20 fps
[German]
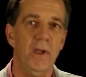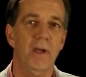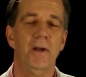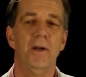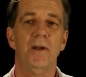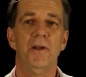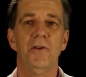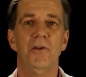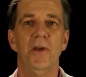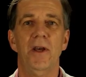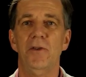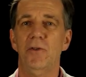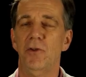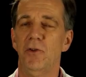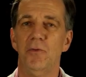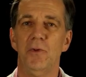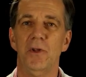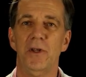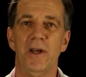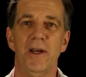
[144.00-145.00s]
Das heißt,
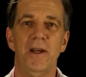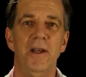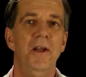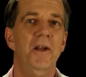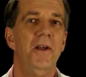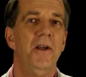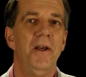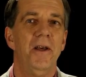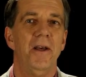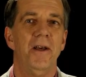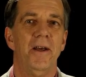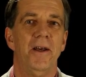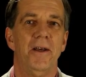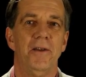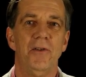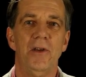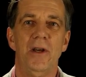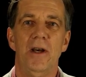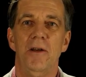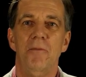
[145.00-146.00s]
dass wir da
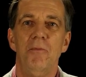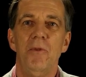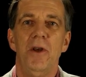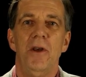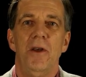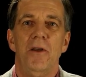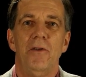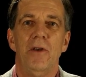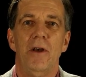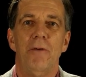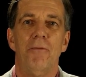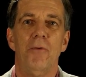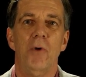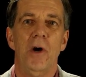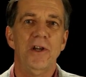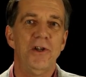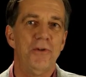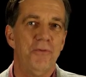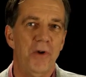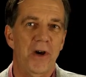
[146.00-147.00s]
sehr, sehr
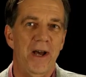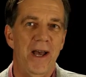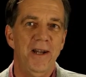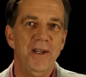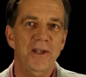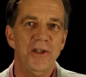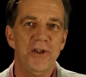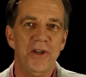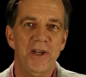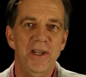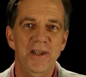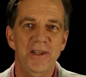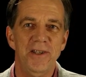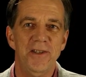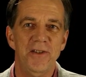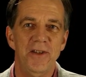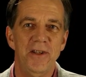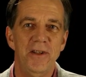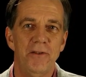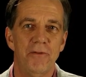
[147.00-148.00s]
forsch
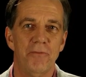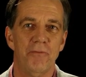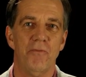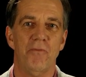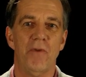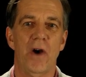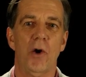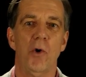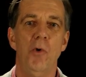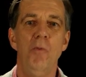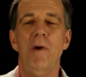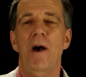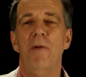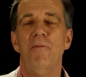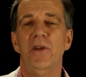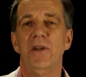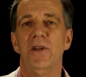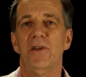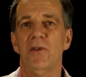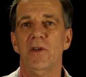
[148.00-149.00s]
vorangeschritten sind. Warum
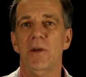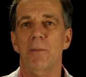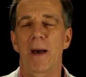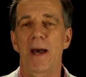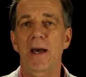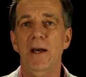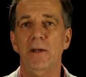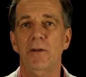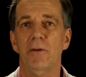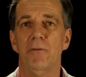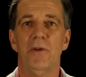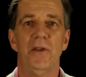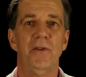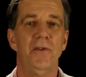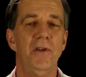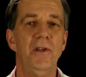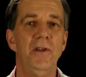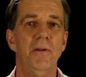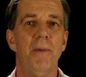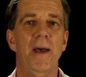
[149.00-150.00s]
haben wir das gemacht?
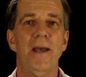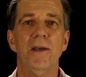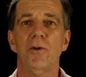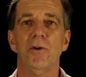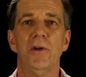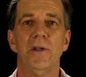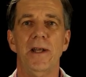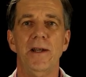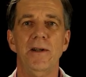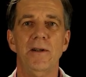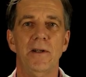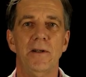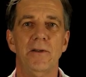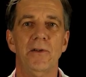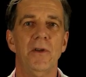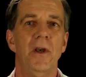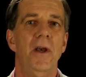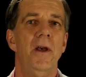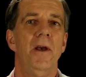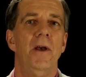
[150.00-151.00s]
Was sind
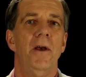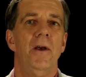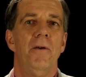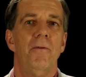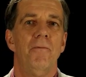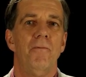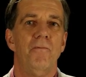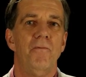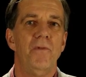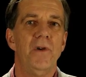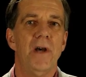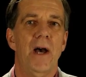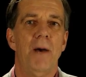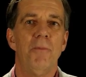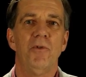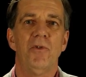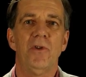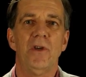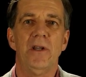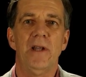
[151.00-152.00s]
Micro-Credentials? wir
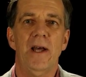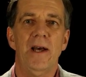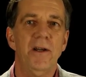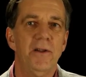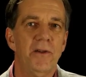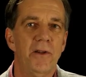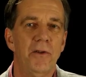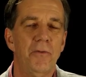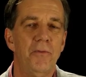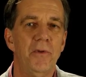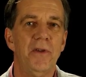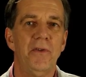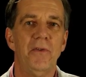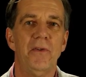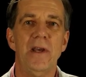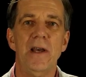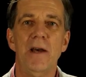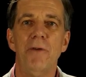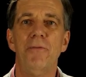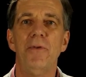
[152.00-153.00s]
haben uns gedacht, dass wir
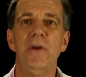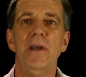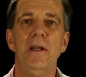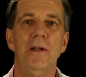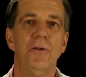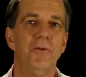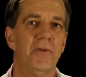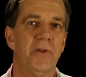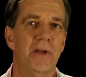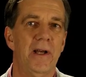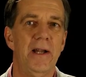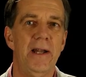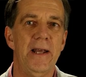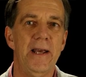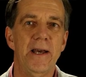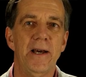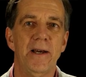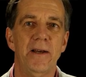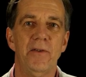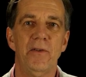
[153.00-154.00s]
sehr viel in unserer
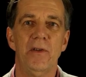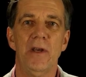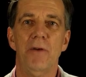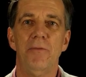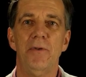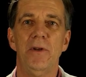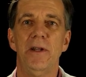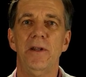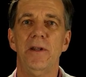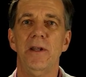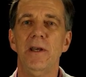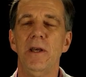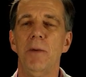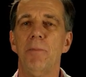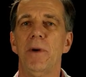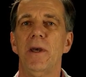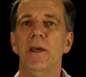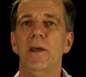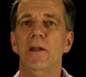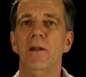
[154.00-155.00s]
Lehre, sehr viele Dinge
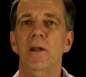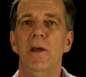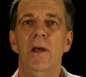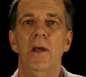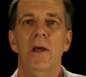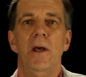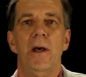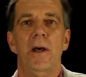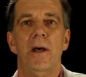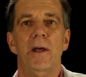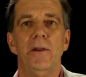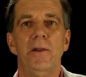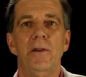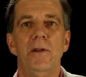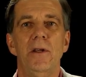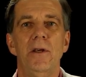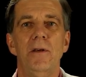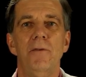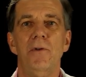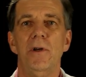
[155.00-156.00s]
bringen, äh,
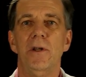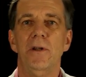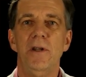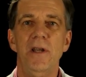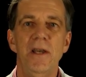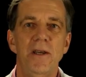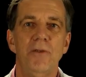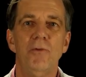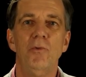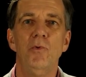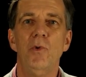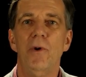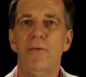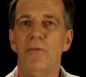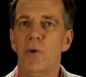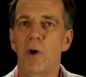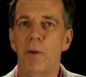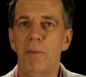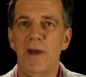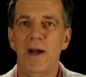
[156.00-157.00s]
die wir nicht nur
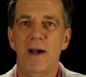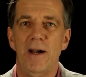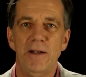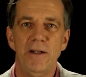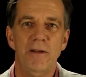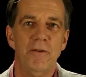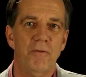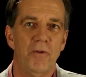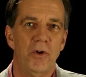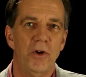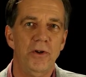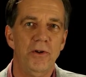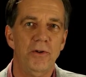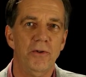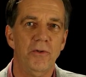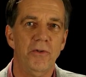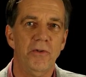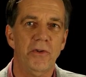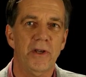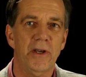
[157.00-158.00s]
vorbehalten wollen
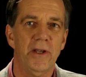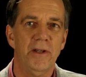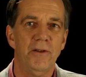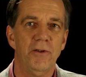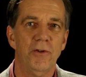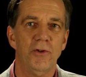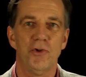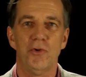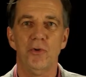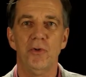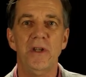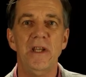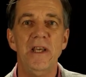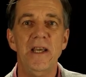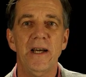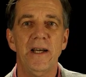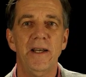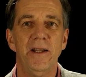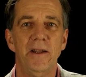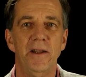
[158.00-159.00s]
unseren
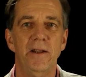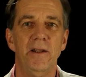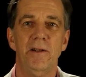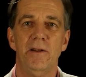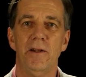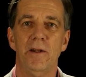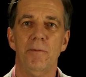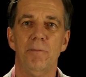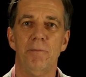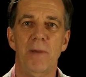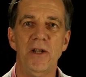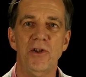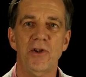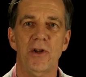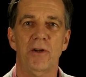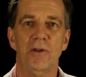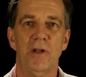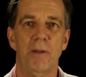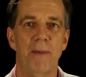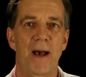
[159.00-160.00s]
Studierenden in den
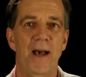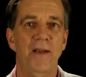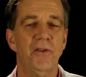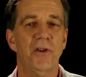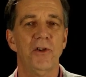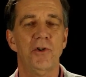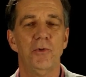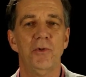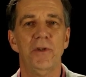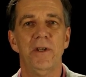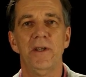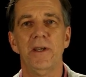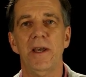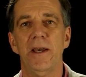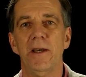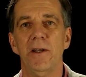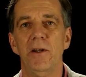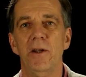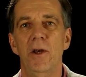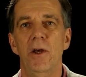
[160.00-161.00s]
Bachelor- oder
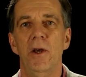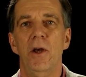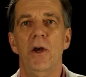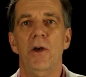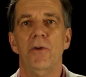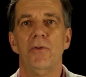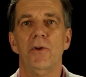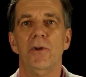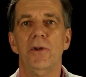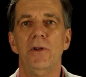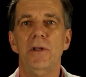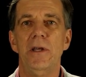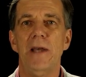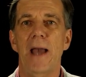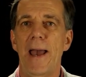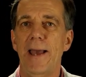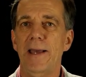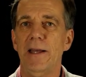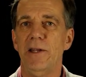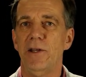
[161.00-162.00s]
Masterstudiengängen, sondern
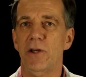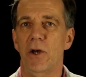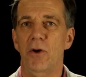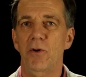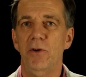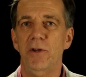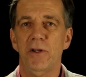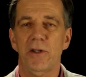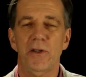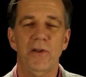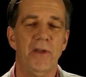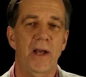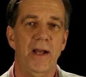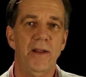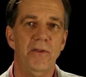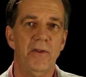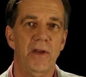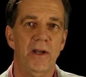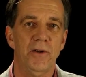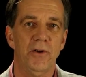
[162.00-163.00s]
die eigentlich auch
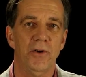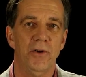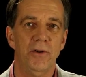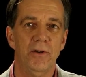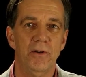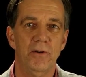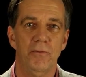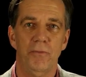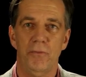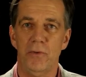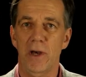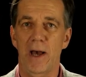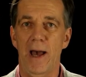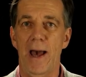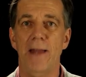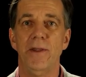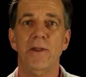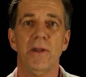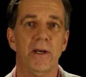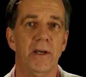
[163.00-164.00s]
interessant sein könnten für
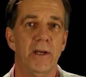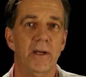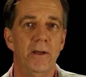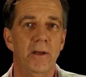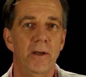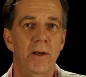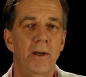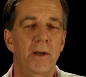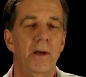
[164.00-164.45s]
andere.